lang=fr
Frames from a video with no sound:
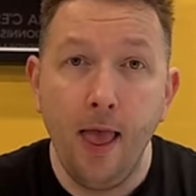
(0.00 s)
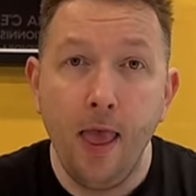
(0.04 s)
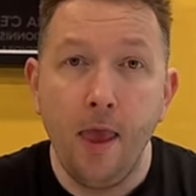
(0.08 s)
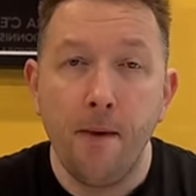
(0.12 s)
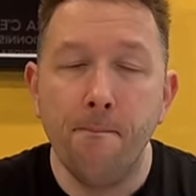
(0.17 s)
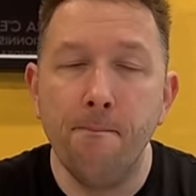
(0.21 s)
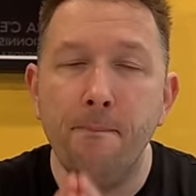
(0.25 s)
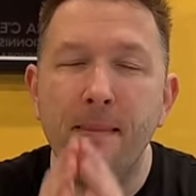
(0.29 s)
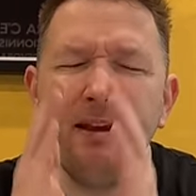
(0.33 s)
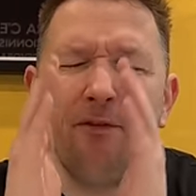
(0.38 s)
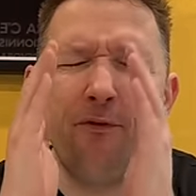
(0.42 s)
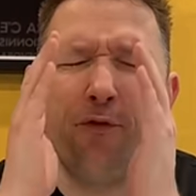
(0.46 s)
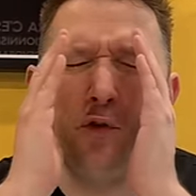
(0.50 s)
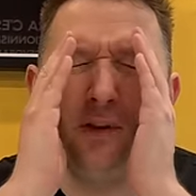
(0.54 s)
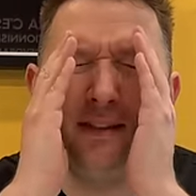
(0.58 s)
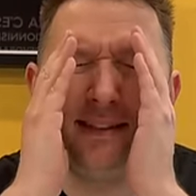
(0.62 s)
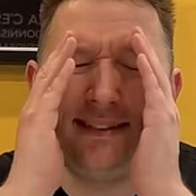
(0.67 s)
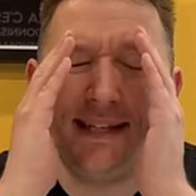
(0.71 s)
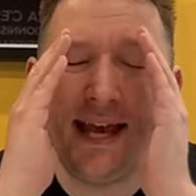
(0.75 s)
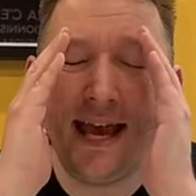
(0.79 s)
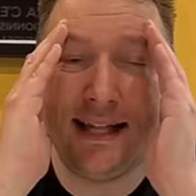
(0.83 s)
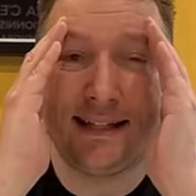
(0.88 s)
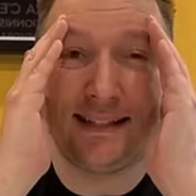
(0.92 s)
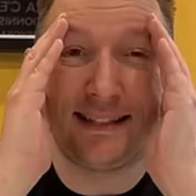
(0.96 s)
mais vous
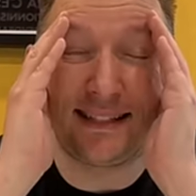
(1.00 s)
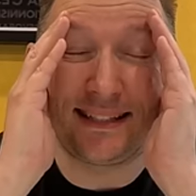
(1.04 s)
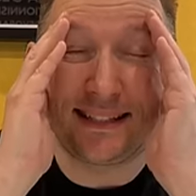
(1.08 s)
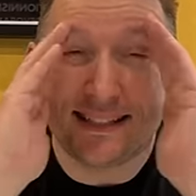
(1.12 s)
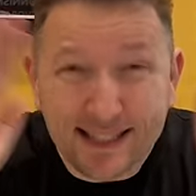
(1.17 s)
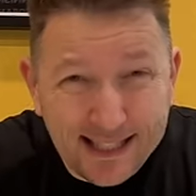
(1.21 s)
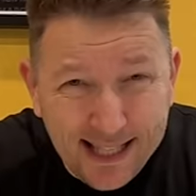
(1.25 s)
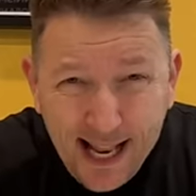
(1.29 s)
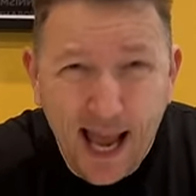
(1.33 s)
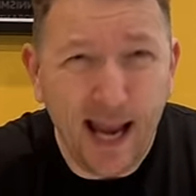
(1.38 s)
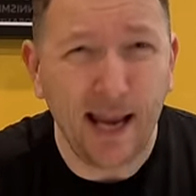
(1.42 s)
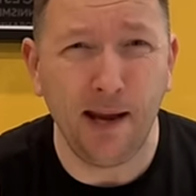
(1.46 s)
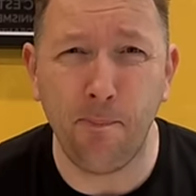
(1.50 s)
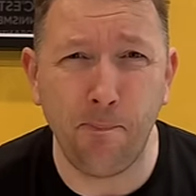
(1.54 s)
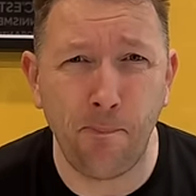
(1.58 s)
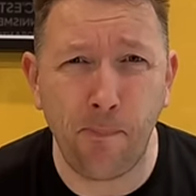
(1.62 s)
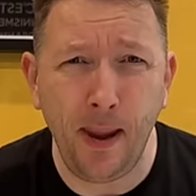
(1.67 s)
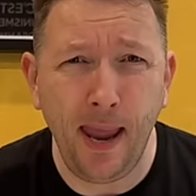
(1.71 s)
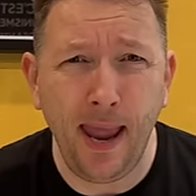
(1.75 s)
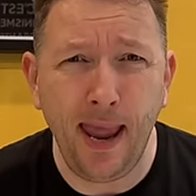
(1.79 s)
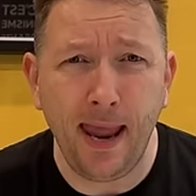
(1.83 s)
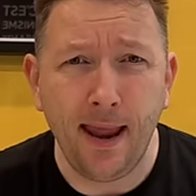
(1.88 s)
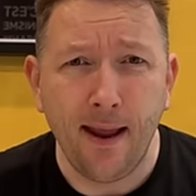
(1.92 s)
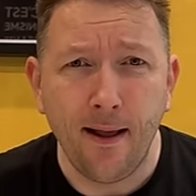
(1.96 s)
êtes
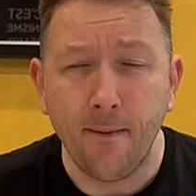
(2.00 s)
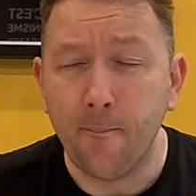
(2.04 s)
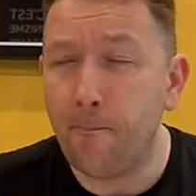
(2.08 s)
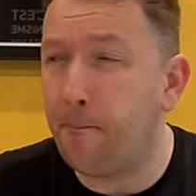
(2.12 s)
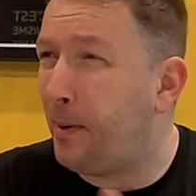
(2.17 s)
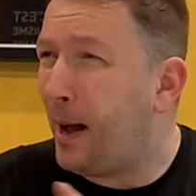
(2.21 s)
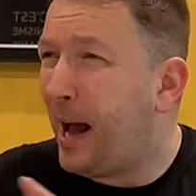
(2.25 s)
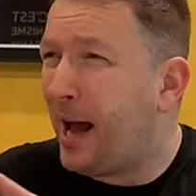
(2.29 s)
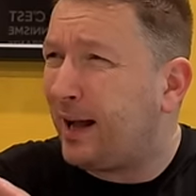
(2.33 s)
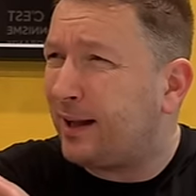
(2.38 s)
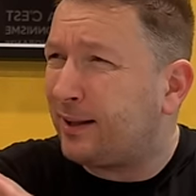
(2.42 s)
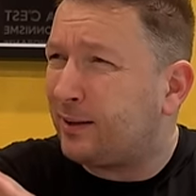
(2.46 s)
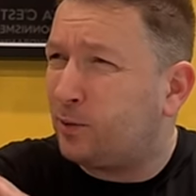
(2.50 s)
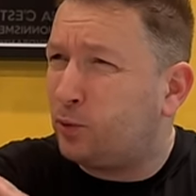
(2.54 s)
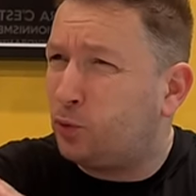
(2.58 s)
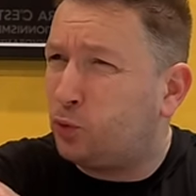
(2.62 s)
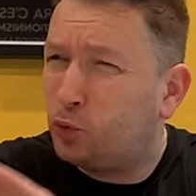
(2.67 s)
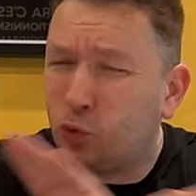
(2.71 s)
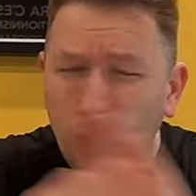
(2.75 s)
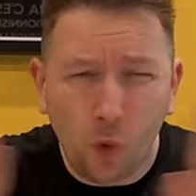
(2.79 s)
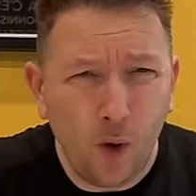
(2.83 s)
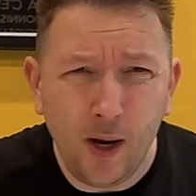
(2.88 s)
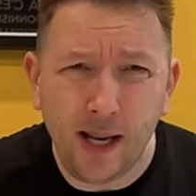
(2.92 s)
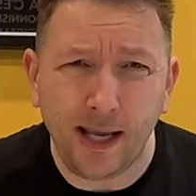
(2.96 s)
snipé par
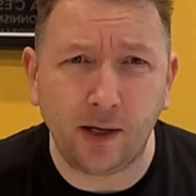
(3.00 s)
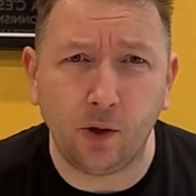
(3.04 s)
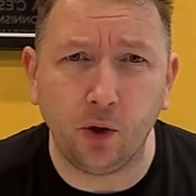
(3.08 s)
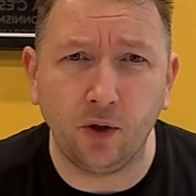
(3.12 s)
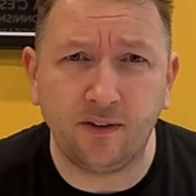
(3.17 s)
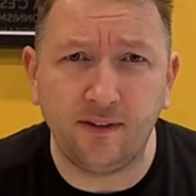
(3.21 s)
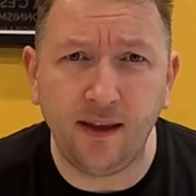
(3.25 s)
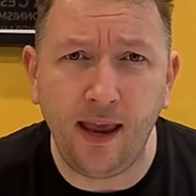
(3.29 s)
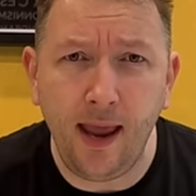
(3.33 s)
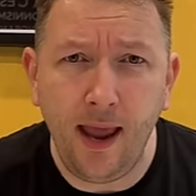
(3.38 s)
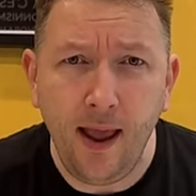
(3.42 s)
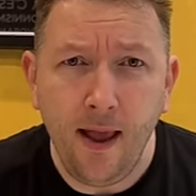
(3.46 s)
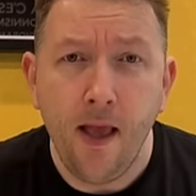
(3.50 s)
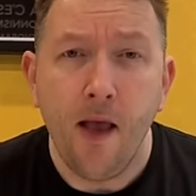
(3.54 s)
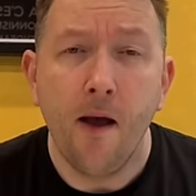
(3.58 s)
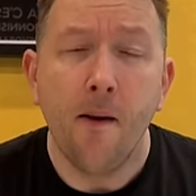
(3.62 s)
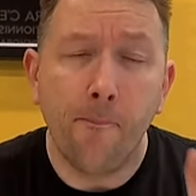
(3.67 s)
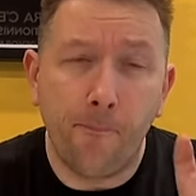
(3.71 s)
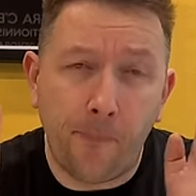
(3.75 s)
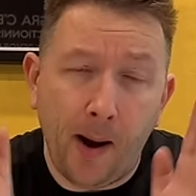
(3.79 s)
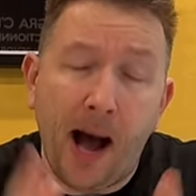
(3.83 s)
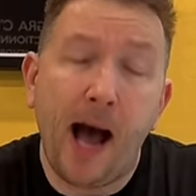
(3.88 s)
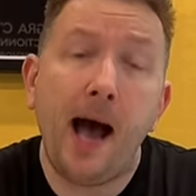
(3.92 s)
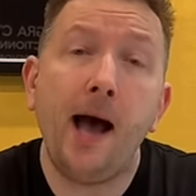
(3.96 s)
tous les côtés
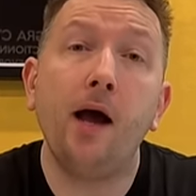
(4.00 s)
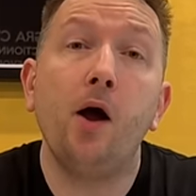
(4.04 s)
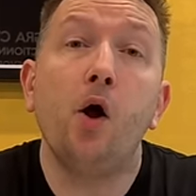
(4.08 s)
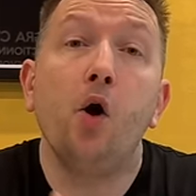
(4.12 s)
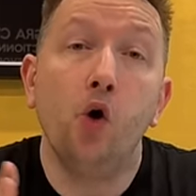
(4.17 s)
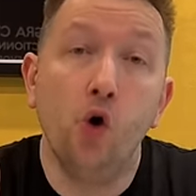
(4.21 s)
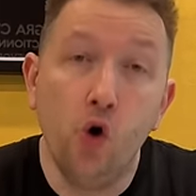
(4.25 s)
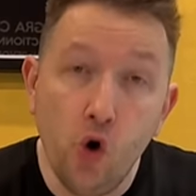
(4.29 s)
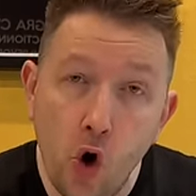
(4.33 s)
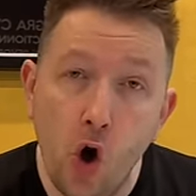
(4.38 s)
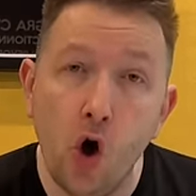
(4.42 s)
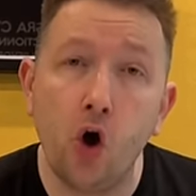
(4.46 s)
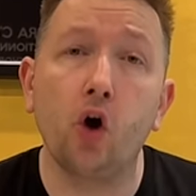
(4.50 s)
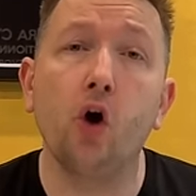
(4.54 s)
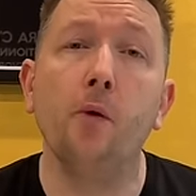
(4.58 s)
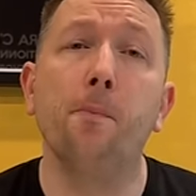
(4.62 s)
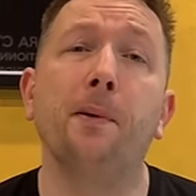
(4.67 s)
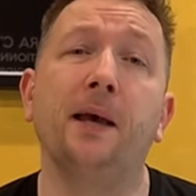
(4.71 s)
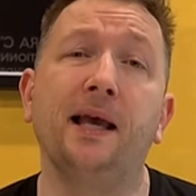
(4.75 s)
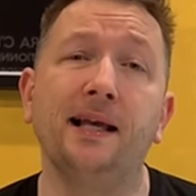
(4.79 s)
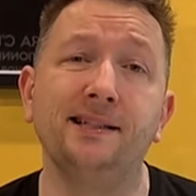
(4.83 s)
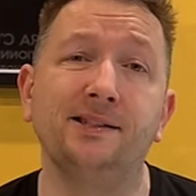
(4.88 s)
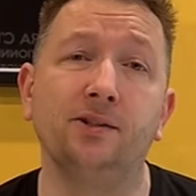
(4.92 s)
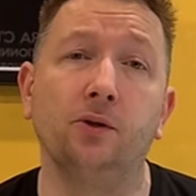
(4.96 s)
par le
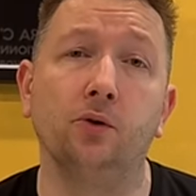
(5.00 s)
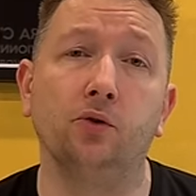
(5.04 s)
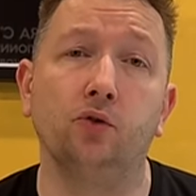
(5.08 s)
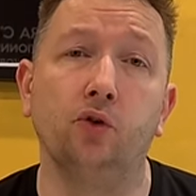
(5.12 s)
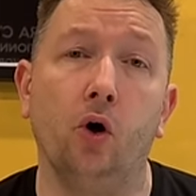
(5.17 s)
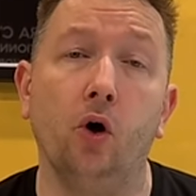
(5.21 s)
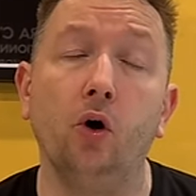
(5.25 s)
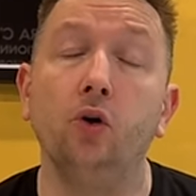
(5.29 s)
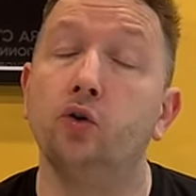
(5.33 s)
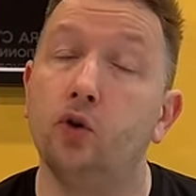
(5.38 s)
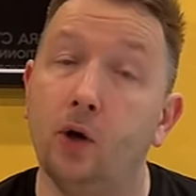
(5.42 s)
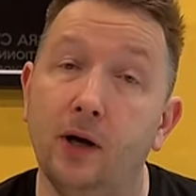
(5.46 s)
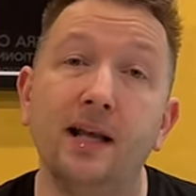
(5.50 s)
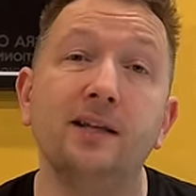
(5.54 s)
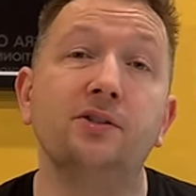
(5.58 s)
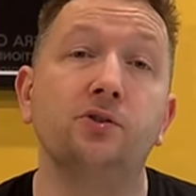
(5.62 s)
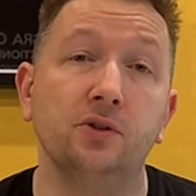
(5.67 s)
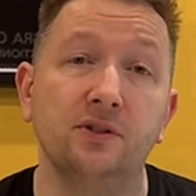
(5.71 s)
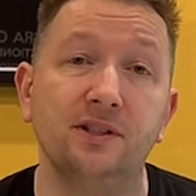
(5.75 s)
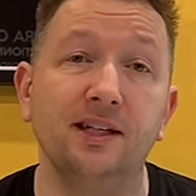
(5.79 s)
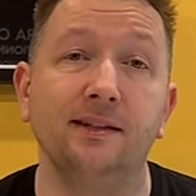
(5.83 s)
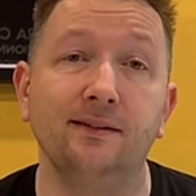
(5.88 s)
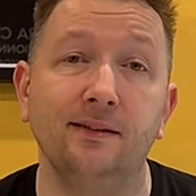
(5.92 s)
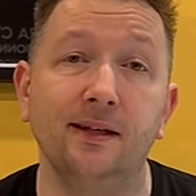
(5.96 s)
représentant de la
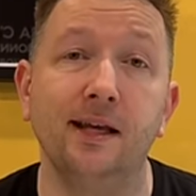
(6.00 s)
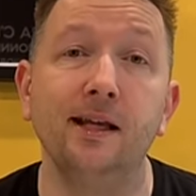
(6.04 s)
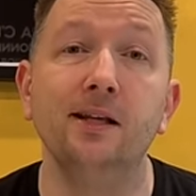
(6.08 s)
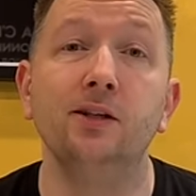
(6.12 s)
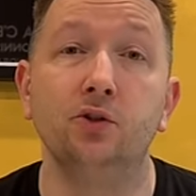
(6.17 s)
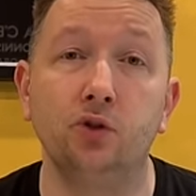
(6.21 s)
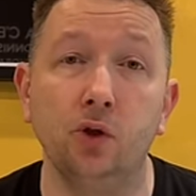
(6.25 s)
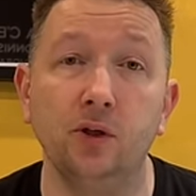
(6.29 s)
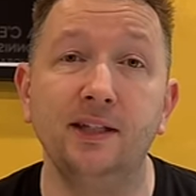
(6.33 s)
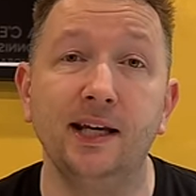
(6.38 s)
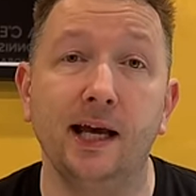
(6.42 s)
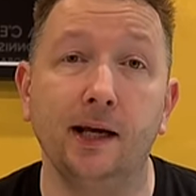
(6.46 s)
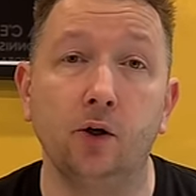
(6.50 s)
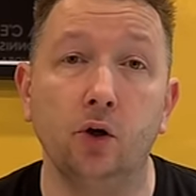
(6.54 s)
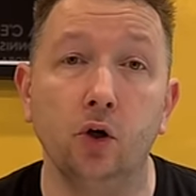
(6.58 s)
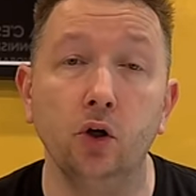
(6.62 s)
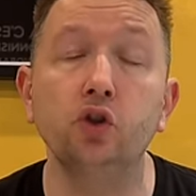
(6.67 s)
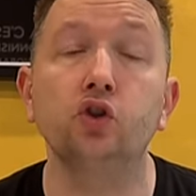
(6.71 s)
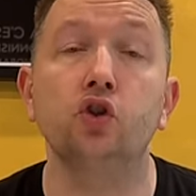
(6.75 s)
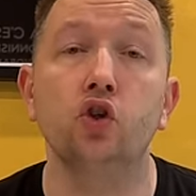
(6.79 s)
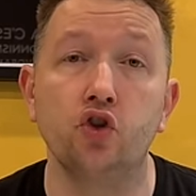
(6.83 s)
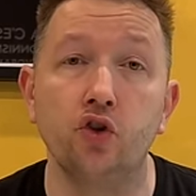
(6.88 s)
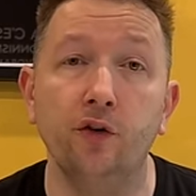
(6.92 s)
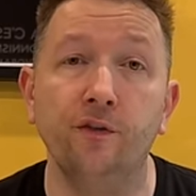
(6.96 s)
société Zodiacos,
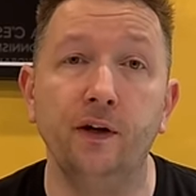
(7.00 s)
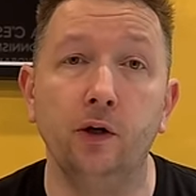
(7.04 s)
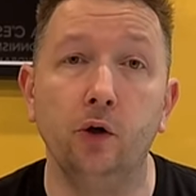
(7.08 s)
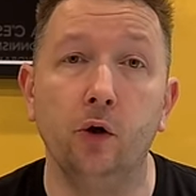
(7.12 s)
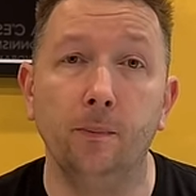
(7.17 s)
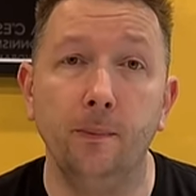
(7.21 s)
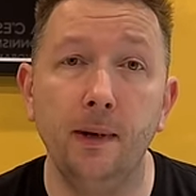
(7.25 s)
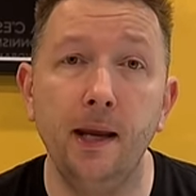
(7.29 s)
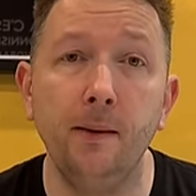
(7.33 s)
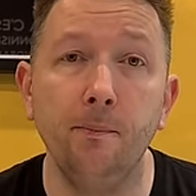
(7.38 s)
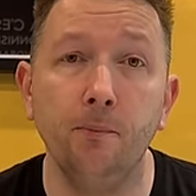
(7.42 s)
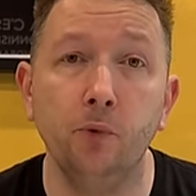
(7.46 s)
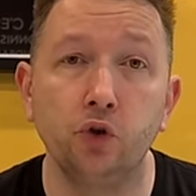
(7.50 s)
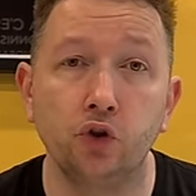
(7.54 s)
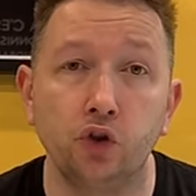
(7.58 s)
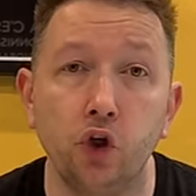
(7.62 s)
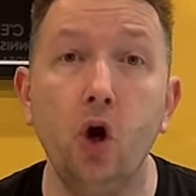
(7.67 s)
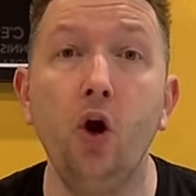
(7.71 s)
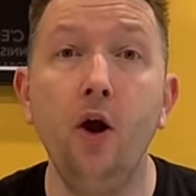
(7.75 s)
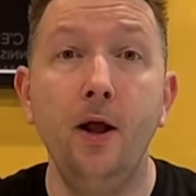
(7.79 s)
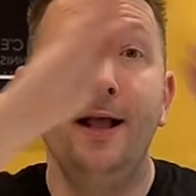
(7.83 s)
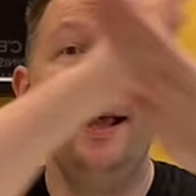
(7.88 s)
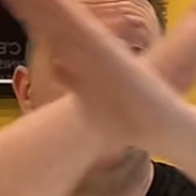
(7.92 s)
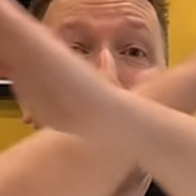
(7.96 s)
que je vais nommer Monsieur
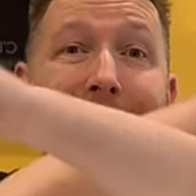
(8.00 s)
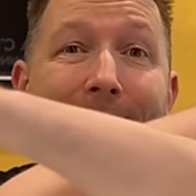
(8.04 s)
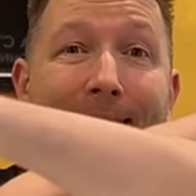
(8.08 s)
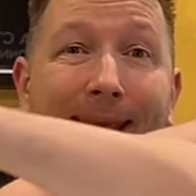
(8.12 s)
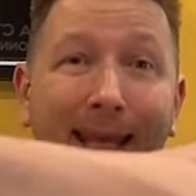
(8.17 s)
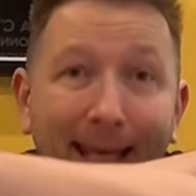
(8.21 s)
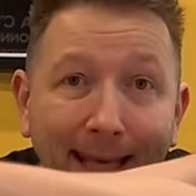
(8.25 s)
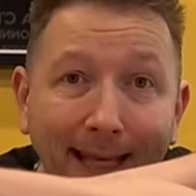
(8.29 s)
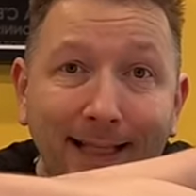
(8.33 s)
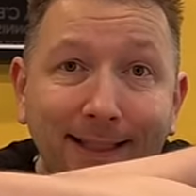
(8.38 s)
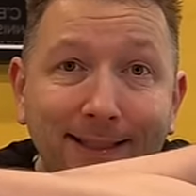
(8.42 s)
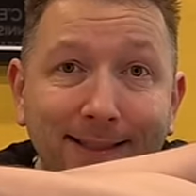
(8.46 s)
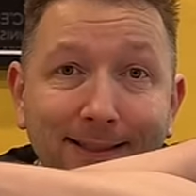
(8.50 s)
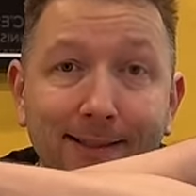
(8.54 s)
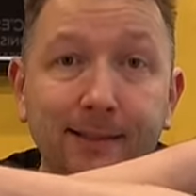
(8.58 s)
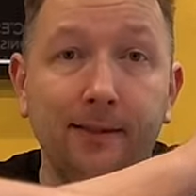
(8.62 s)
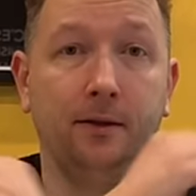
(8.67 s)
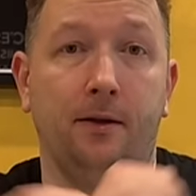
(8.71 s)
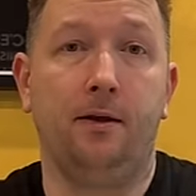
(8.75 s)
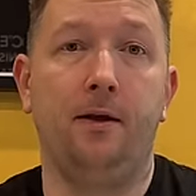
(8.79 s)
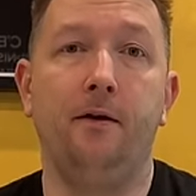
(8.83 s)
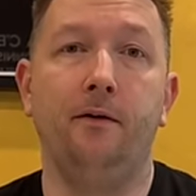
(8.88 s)
X.